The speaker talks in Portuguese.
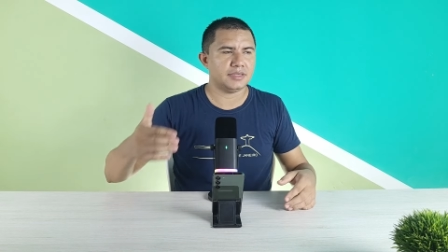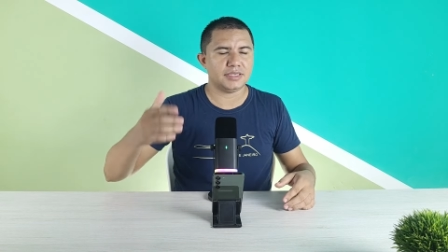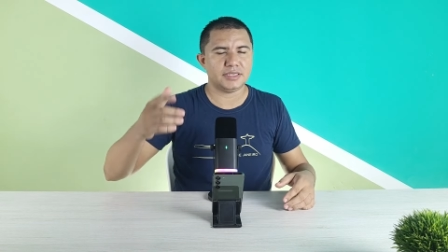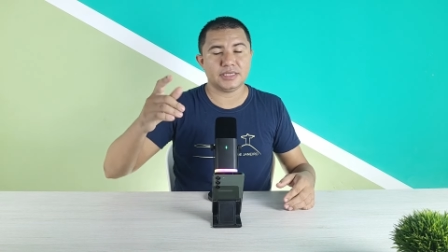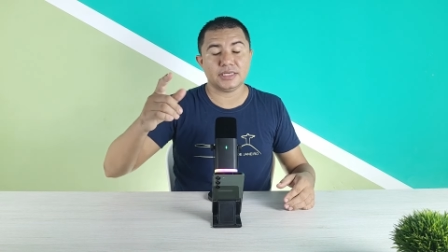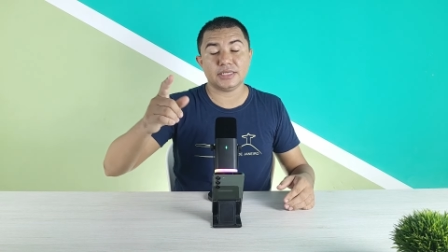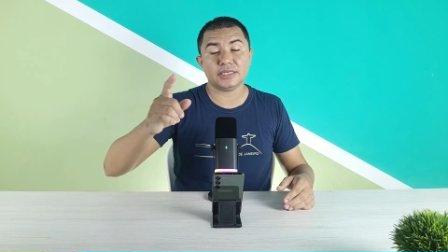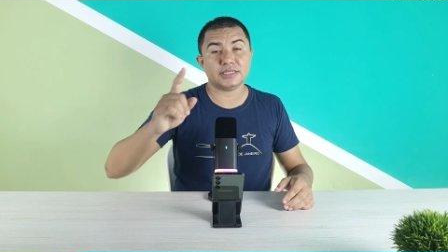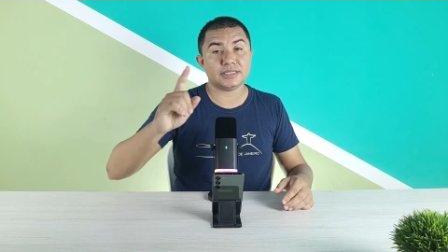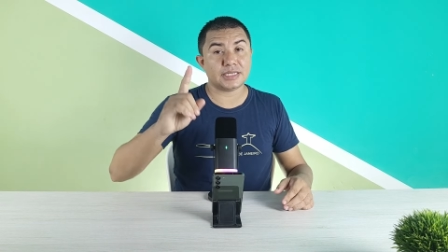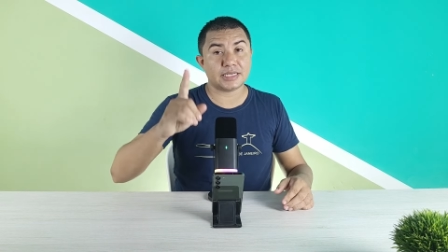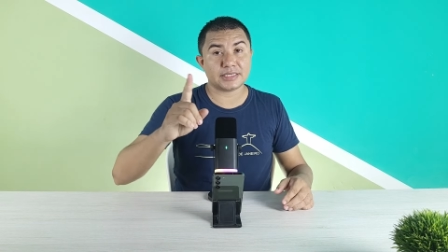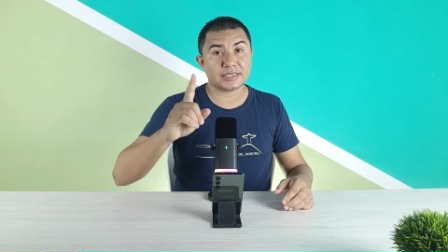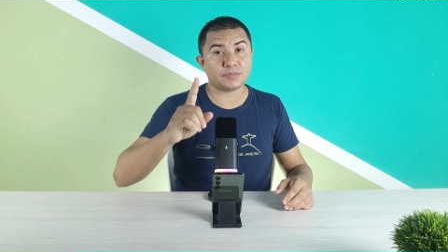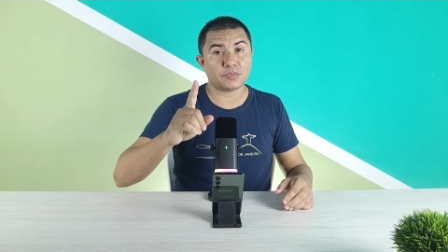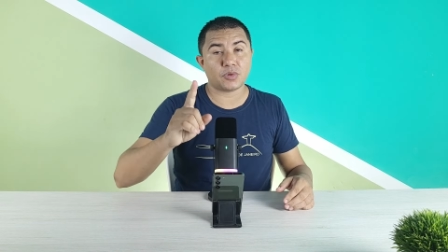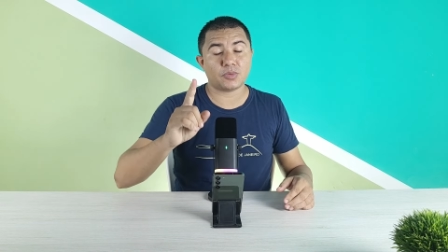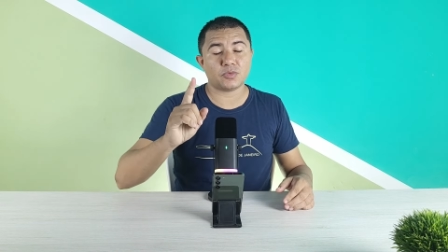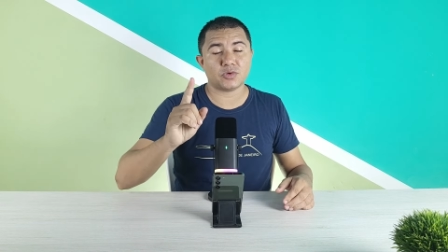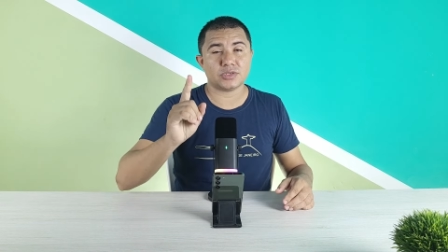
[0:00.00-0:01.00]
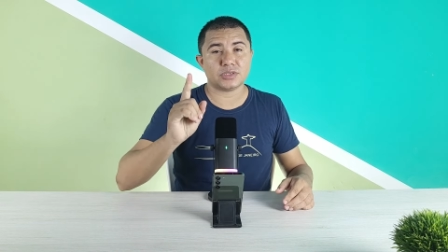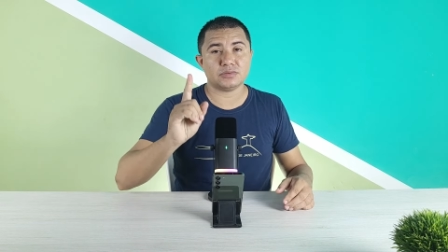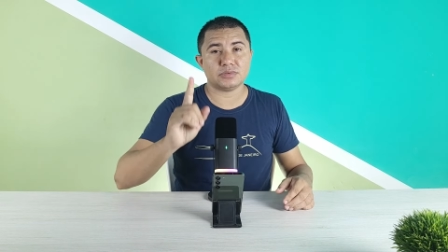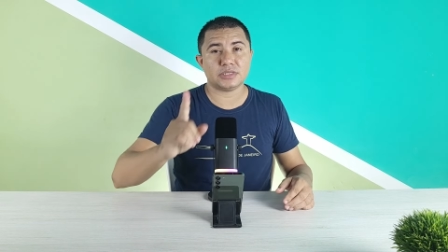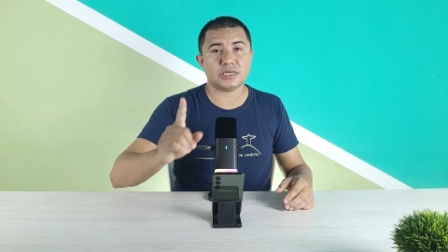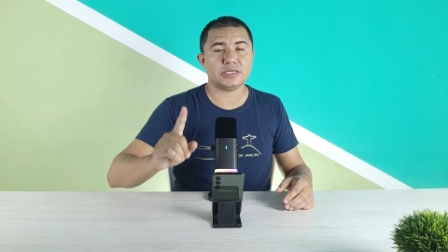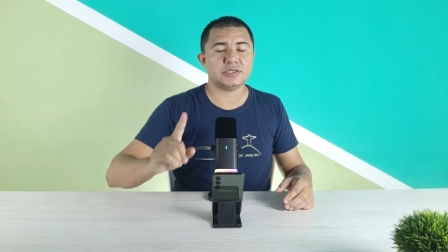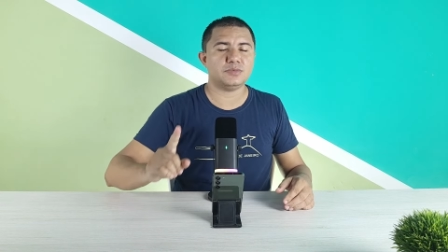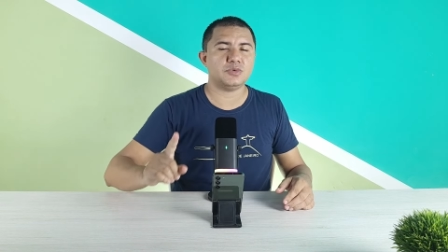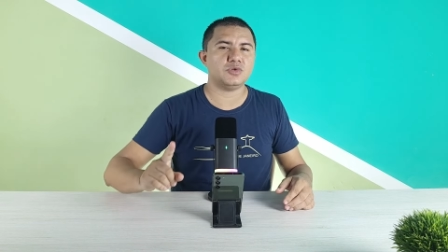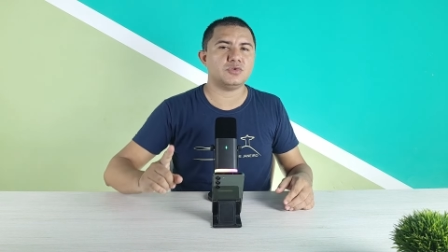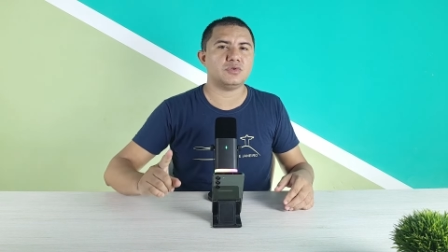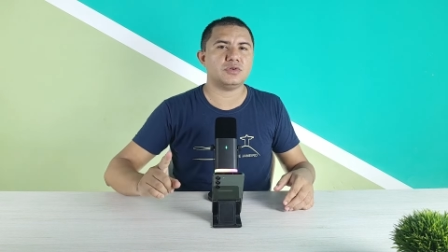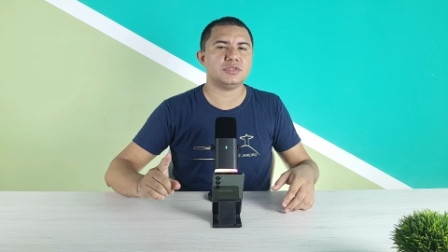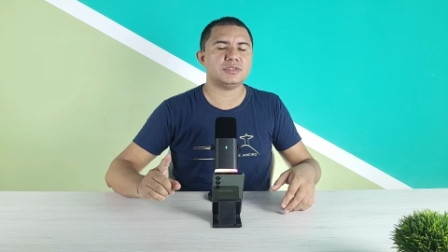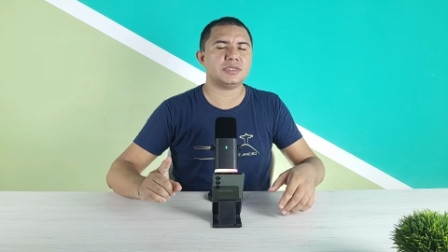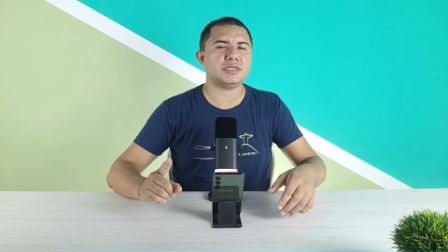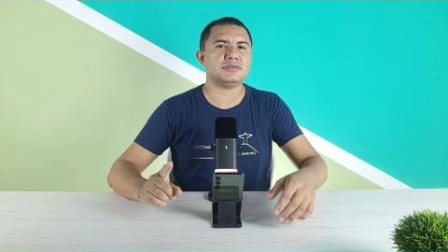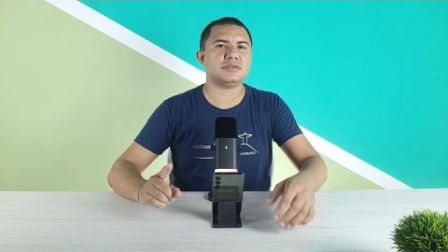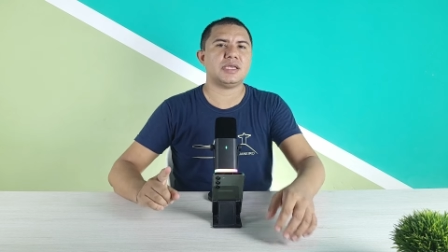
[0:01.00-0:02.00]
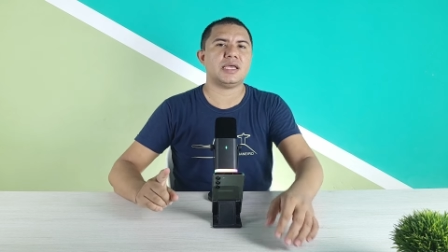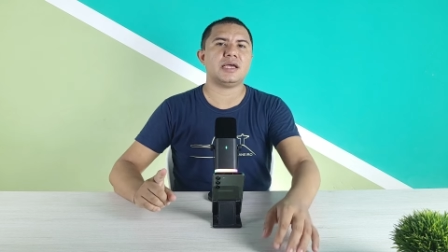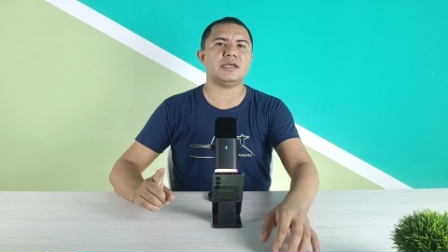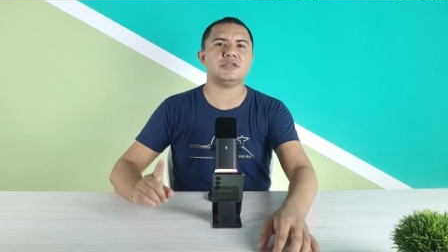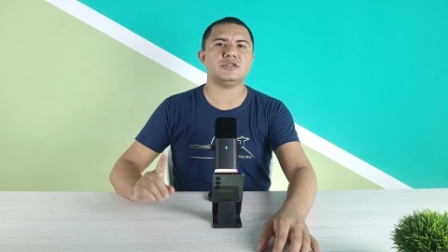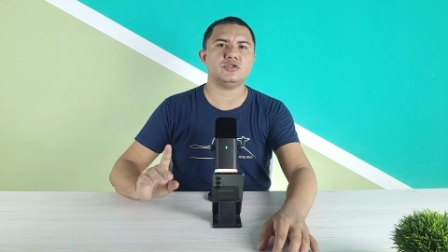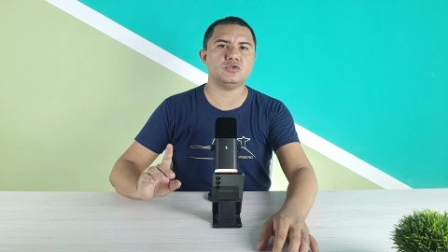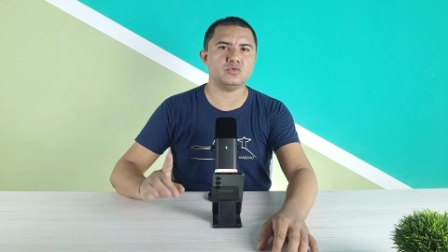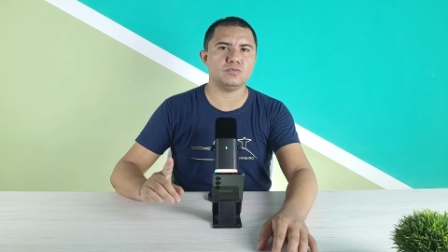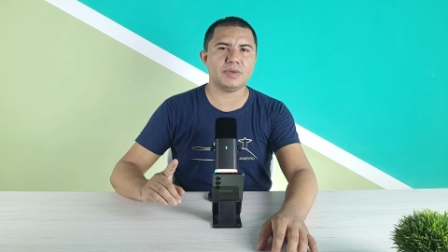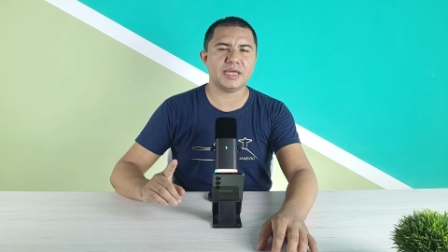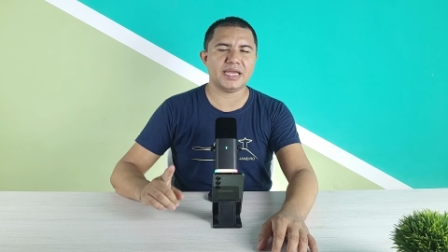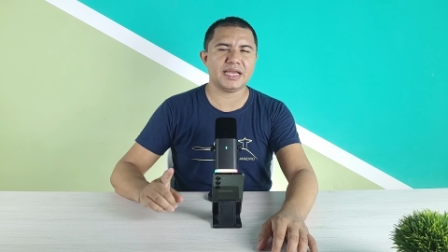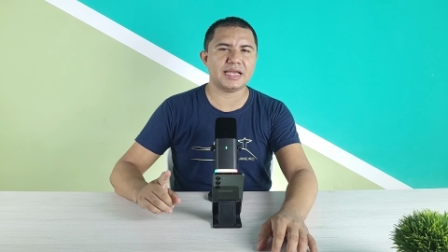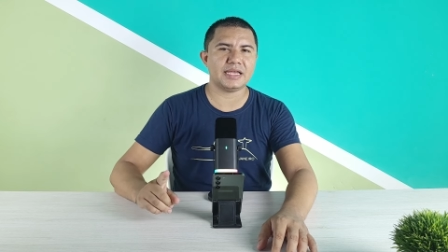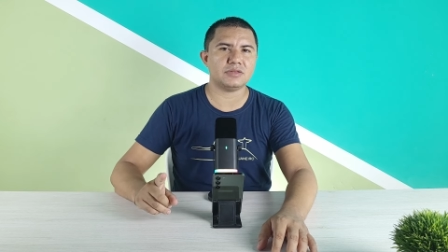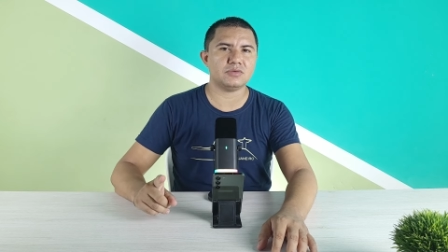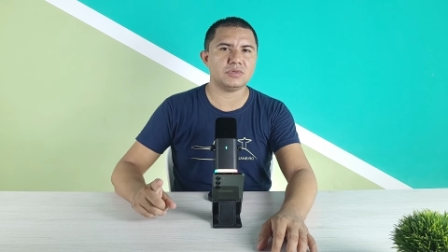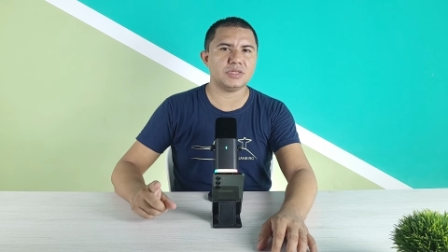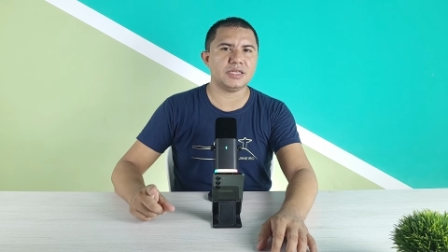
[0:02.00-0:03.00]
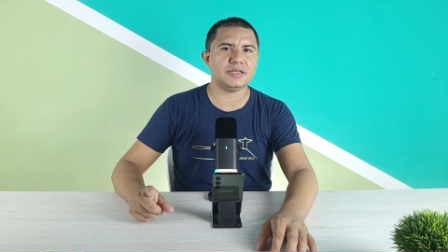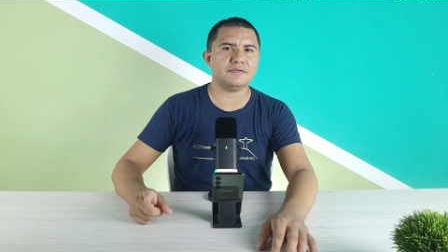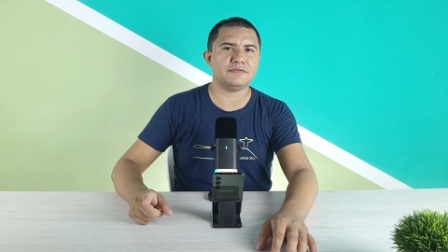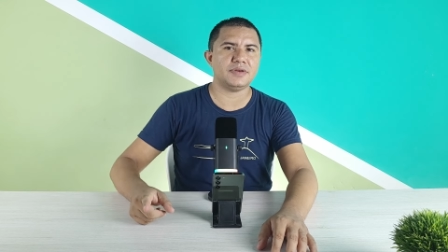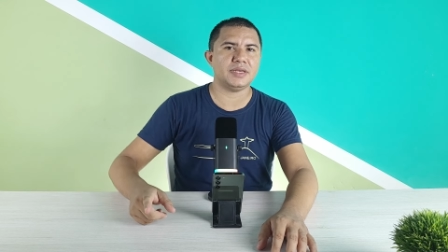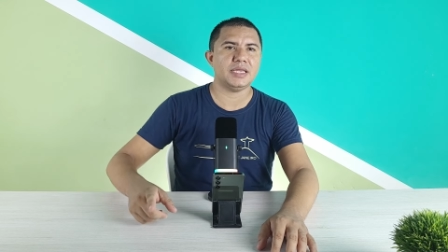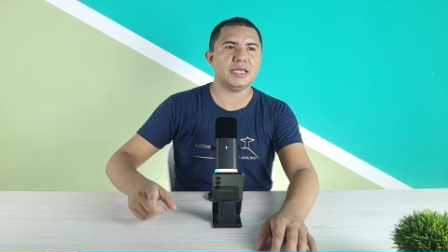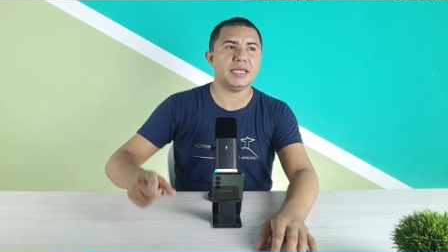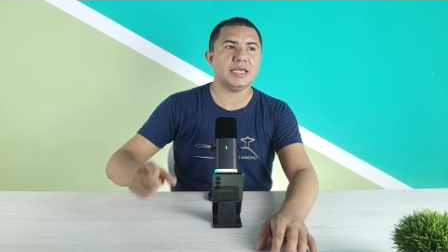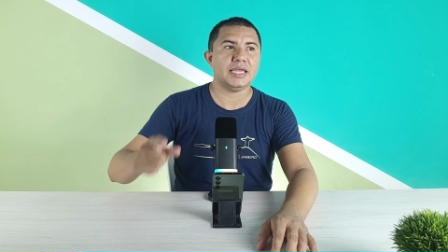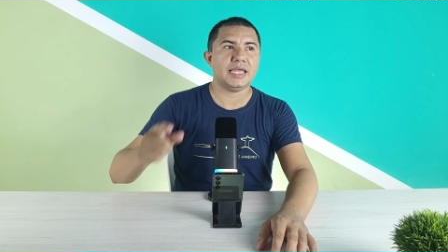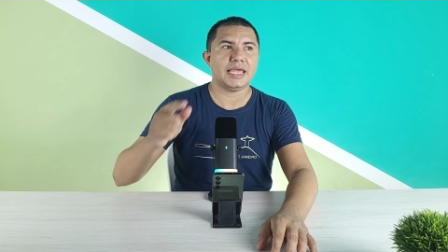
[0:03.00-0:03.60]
E nessa promoção de R$ 3.800 do Mercado Livre,